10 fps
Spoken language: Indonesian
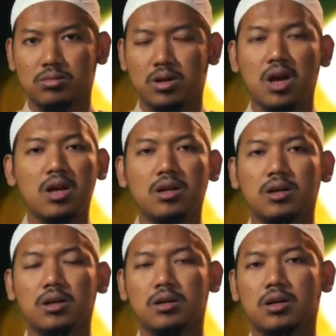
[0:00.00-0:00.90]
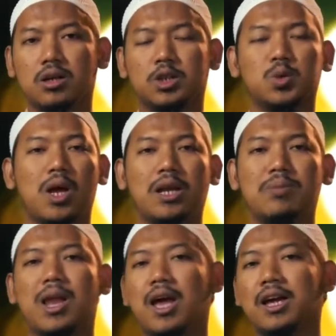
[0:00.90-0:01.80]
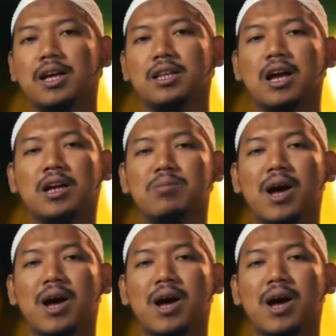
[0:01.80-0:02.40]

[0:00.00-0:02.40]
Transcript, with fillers: ya kecuali malaikat akan